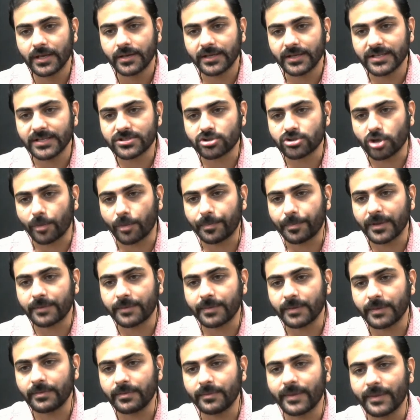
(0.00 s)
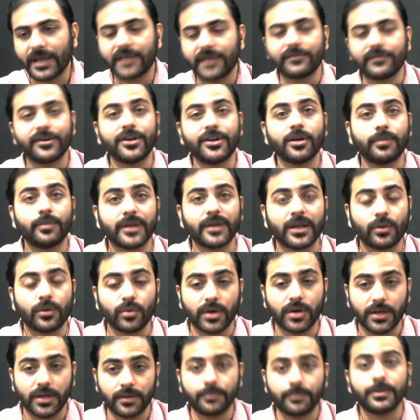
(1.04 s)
इस टॉपिक पे भी मैं एक वीडियो बनाऊंगा